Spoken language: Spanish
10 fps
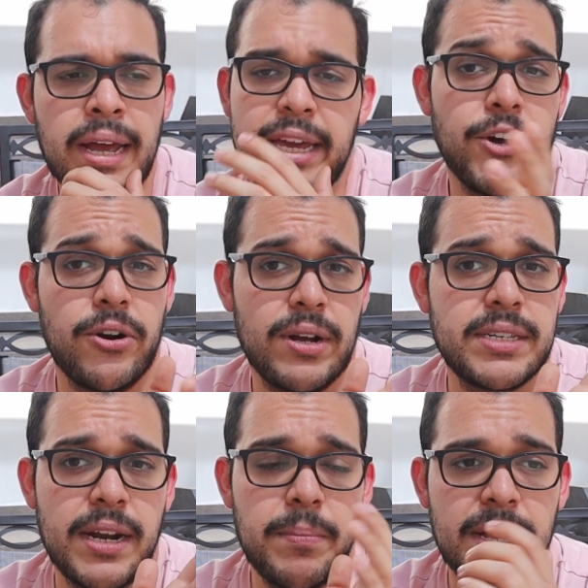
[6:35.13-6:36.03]
Y yo creo que
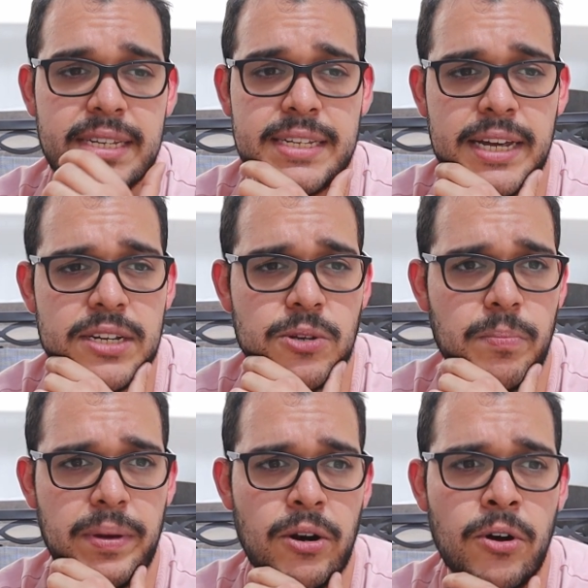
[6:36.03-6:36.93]
están en vías de hacer
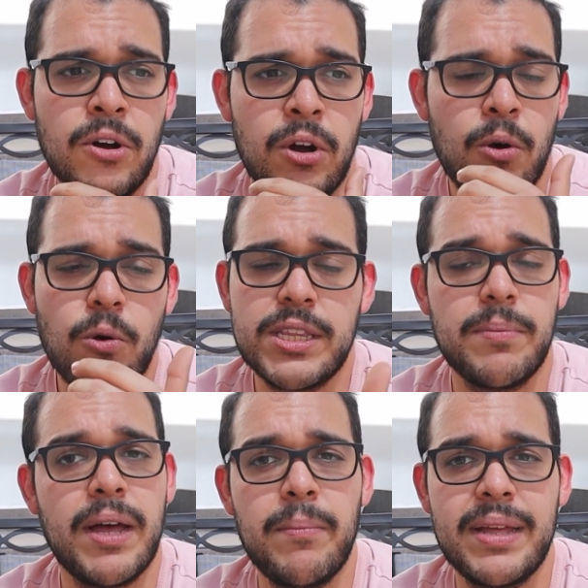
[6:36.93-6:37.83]
eso, pero
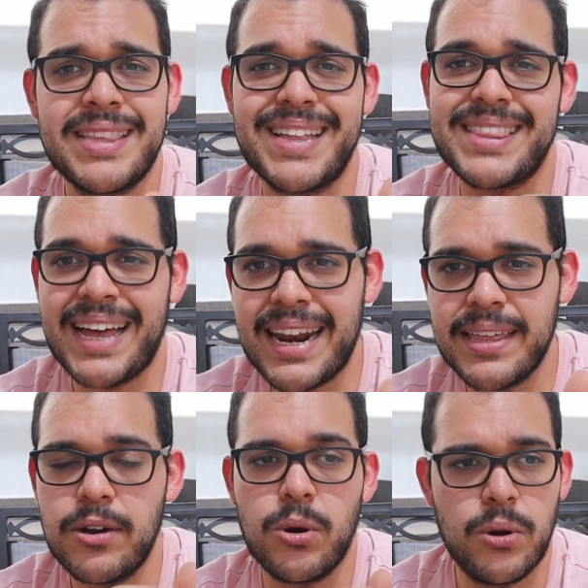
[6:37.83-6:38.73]
últimamente,
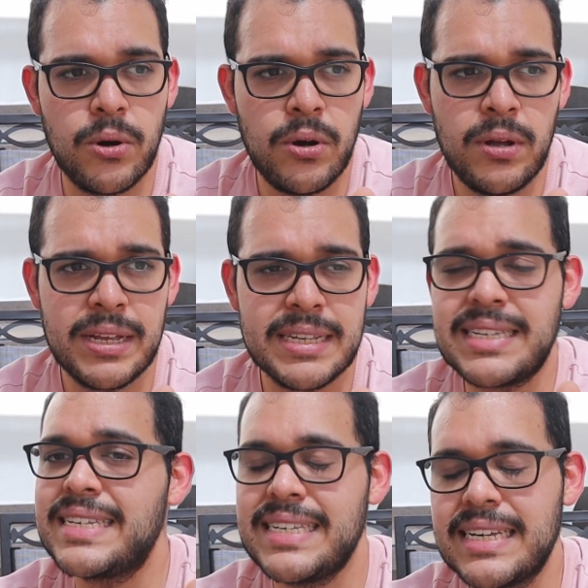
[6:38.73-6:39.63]
tarden o no,
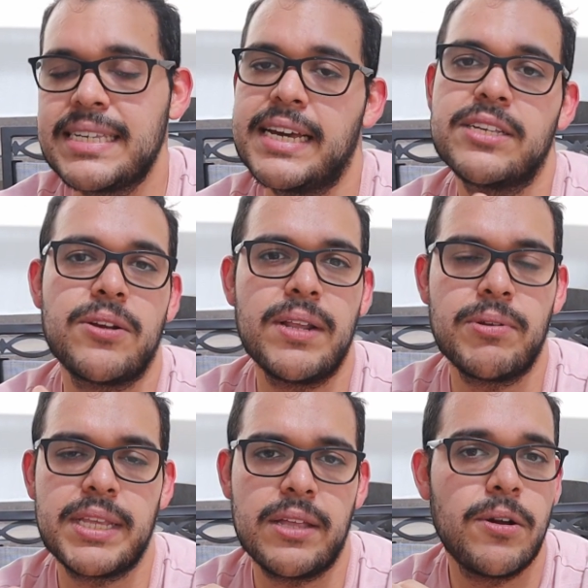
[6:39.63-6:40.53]
si se siguen
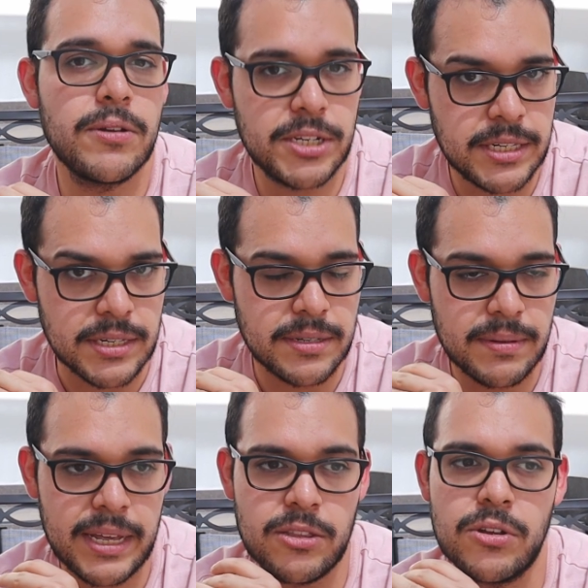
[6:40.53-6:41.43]
soldauteando los Yeezys.
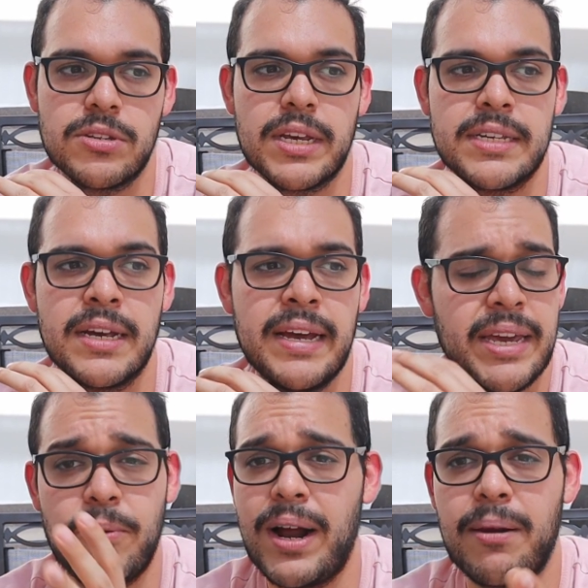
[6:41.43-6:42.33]
Entonces,
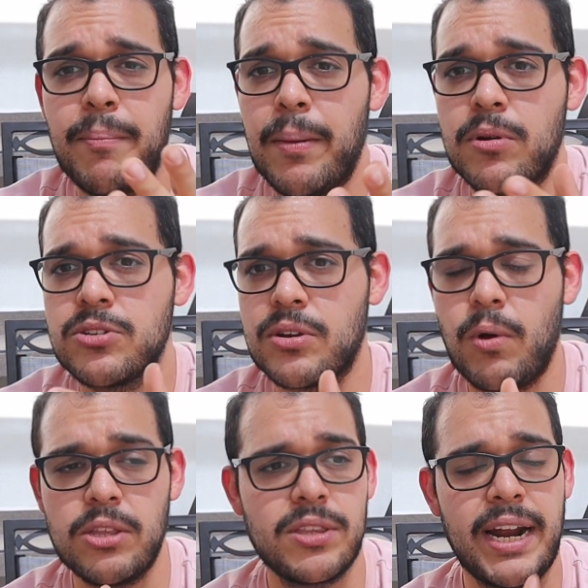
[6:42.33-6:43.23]
igual, vemos
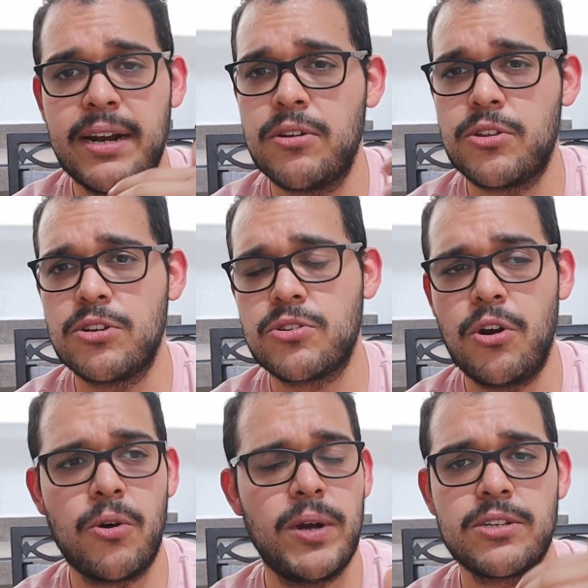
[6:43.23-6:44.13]
cuando traen otros
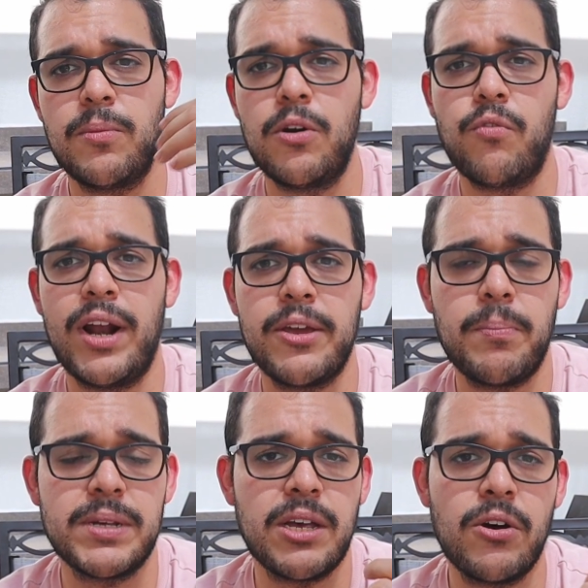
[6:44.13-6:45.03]
colorways, como lo fue el
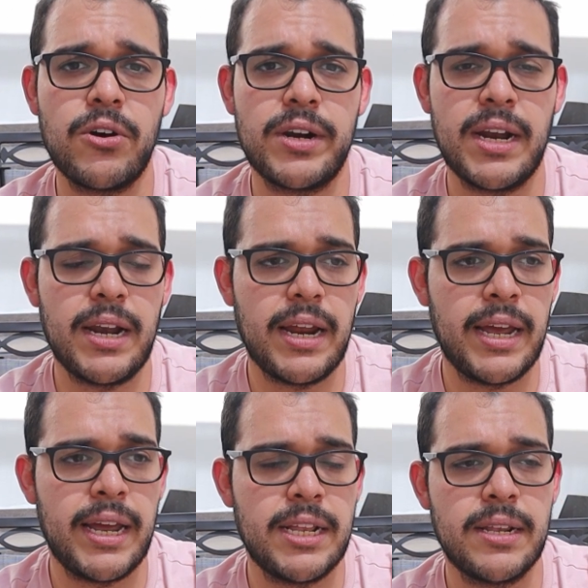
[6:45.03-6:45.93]
año pasado con el,
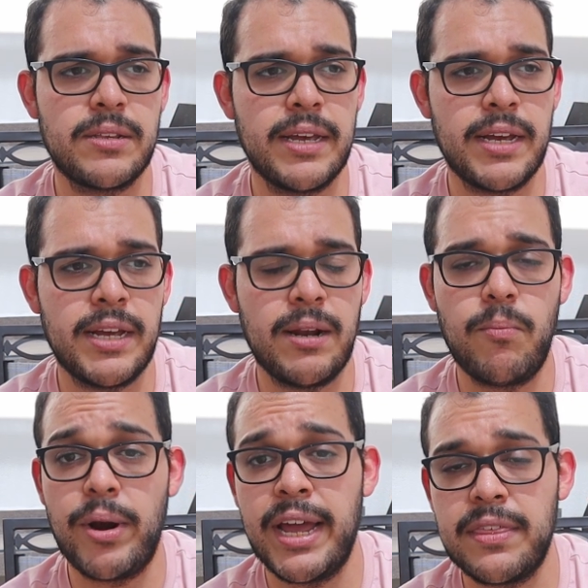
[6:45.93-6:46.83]
el,
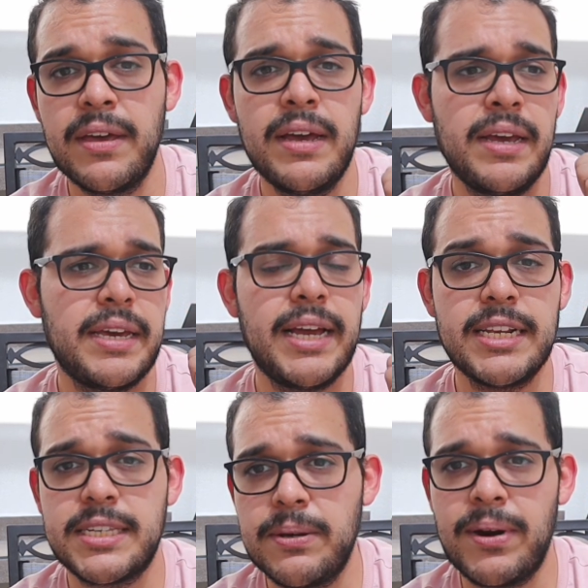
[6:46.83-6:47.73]
Breath y
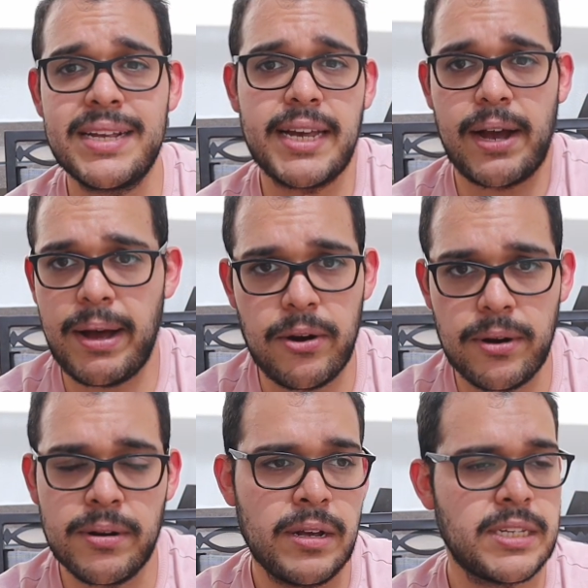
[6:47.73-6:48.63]
el Zebra, se
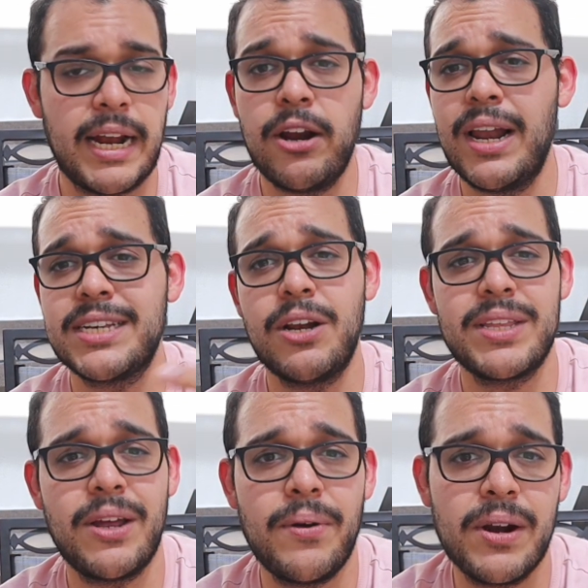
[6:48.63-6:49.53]
acabaron. Salieron la
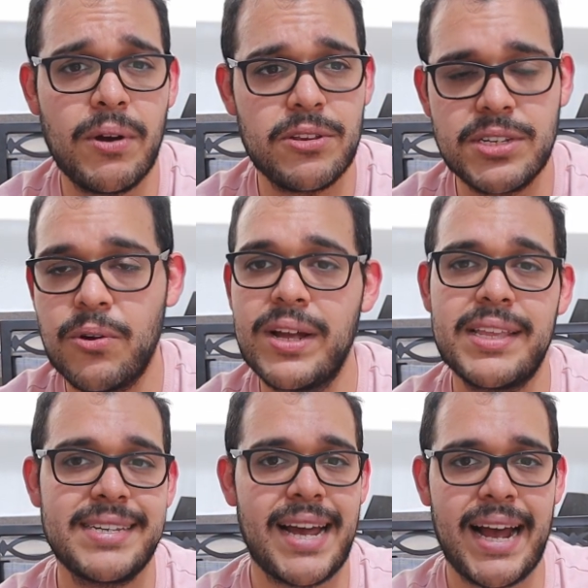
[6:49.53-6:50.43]
silueta 9 del
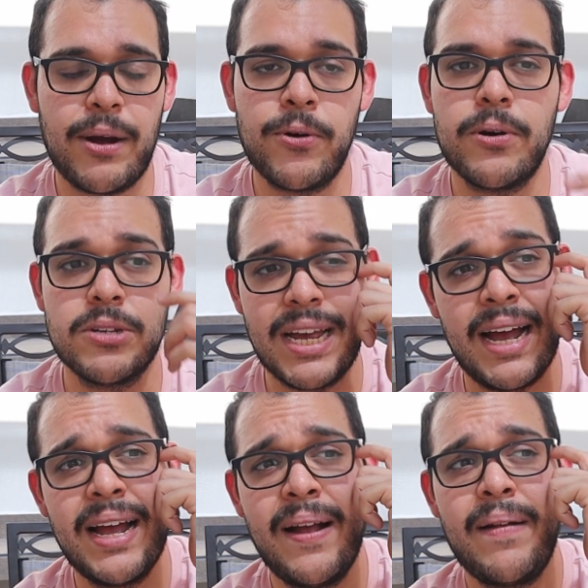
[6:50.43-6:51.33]
450, se acabó. O
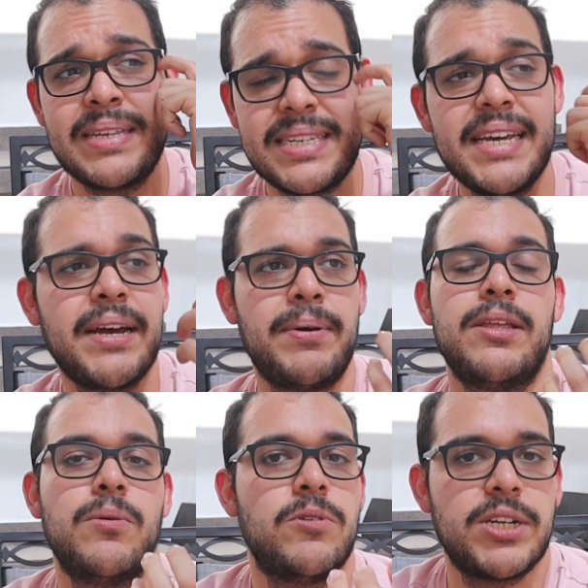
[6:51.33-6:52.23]
sea, sigue
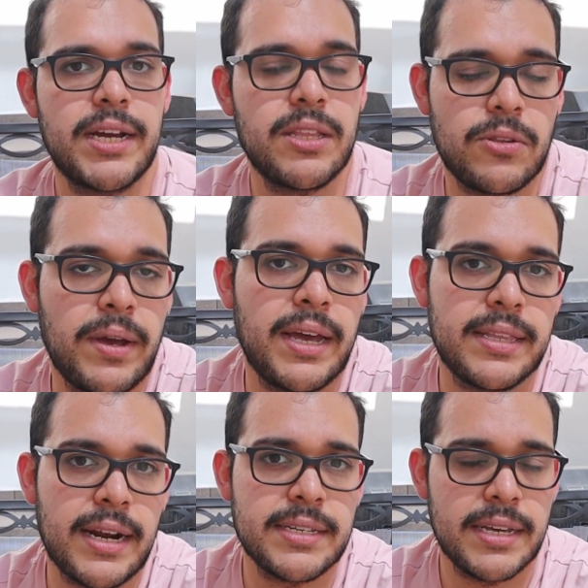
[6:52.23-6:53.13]
habiendo mucha gente todavía
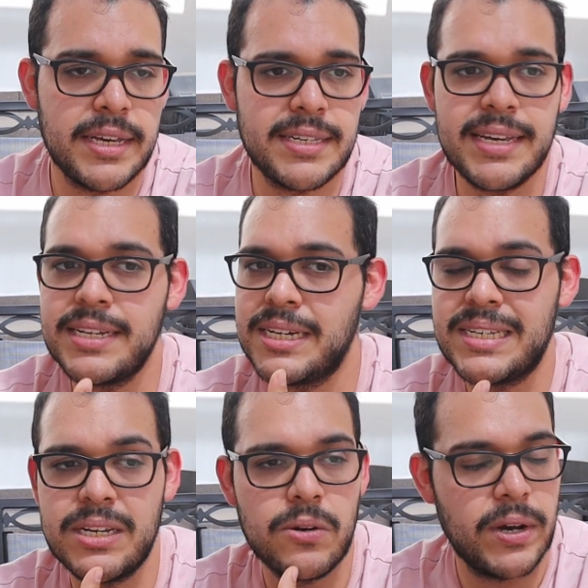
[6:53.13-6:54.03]
detrás de Yeezy.
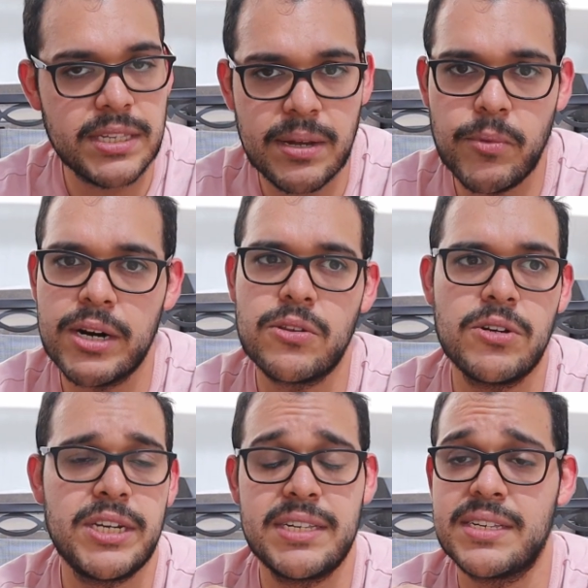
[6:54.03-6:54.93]
Yeezy no está muerto,
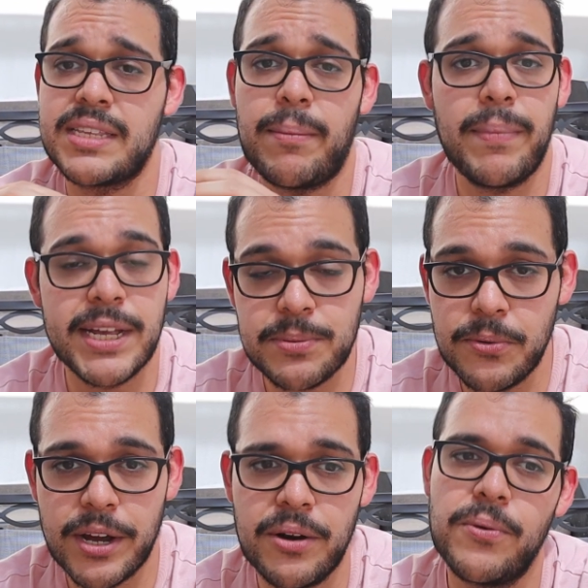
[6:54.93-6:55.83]
Yeezy está más
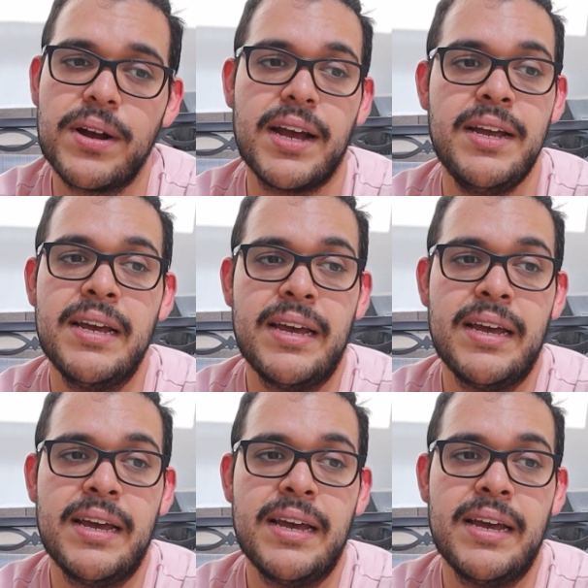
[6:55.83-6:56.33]
vivo que nunca.